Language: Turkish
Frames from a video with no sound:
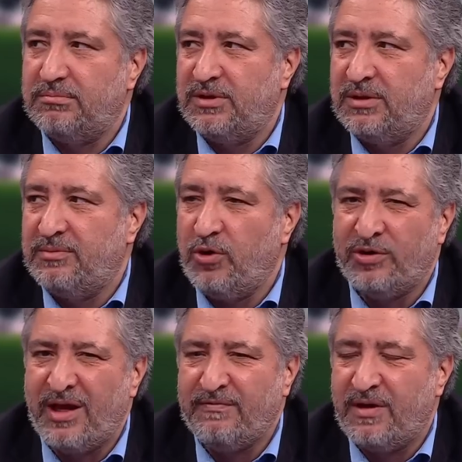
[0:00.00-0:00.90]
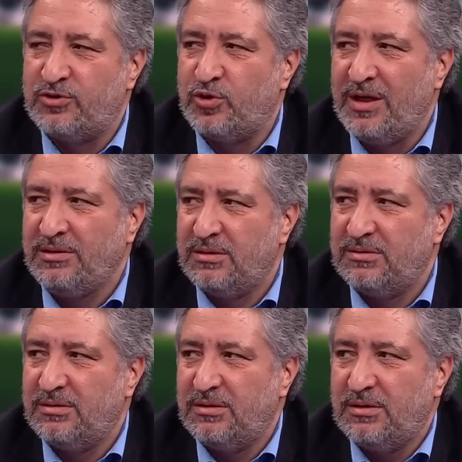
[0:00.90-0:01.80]
e, bir ödem var şu an.
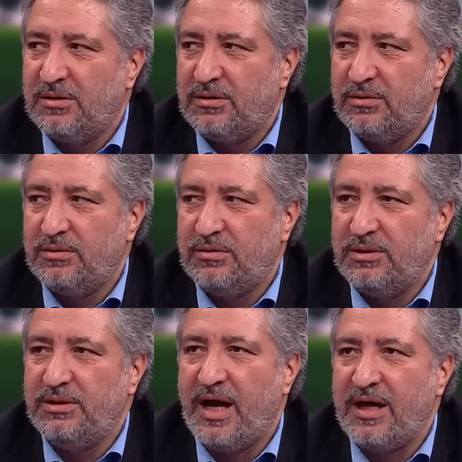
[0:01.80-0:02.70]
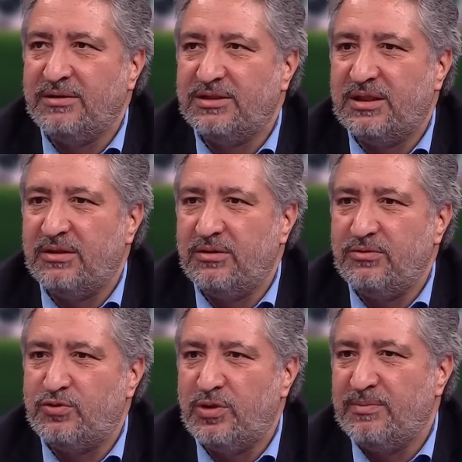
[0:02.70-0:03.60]
Evet abi. Yarın işte
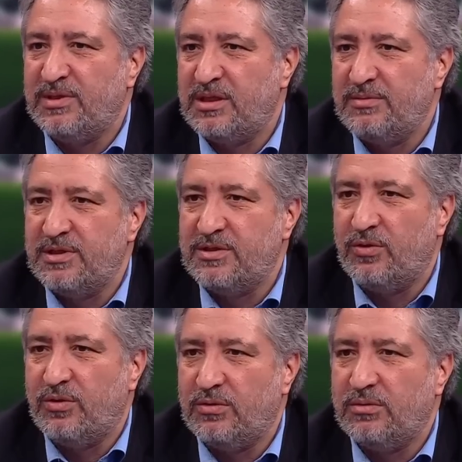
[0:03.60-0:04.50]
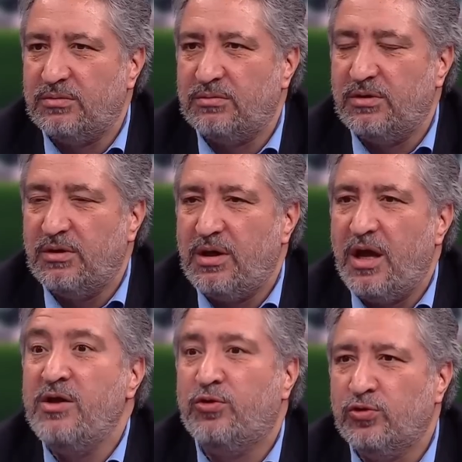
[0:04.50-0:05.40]
üstüne basabilir. Darbe mi almış? mı?
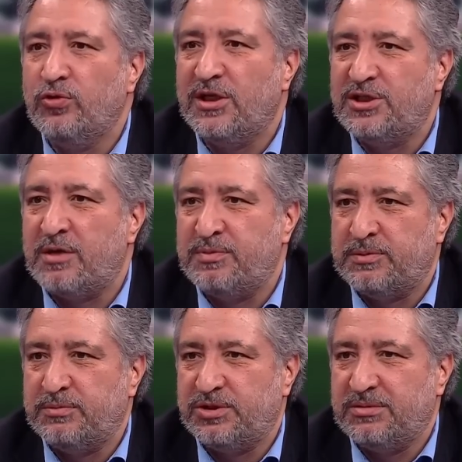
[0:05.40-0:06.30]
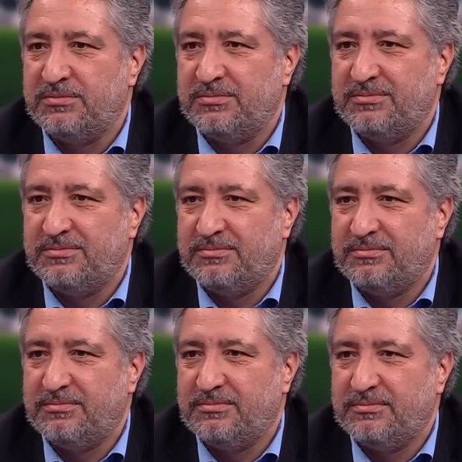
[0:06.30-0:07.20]
Enkudu'yla çarpışmış.
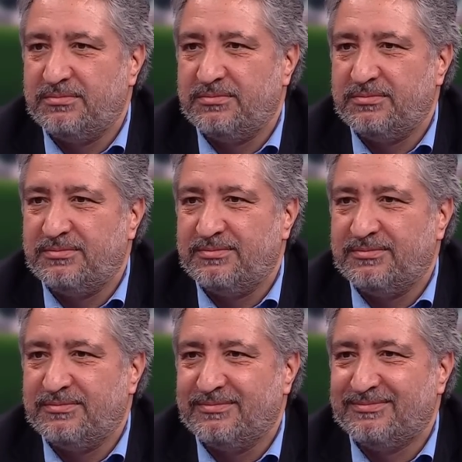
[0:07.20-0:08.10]
Oynamayan adamla.